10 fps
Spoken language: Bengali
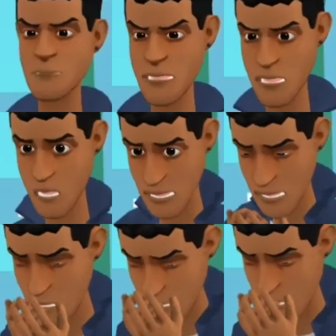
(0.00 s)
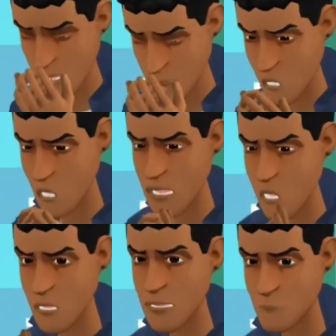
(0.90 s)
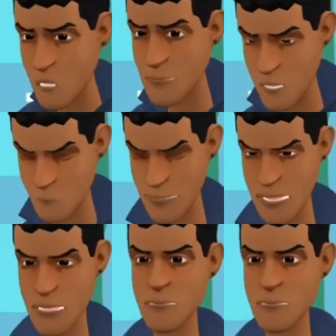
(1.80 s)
আমারে একটা চাকরি জোগাড় করে দে না বন্ধু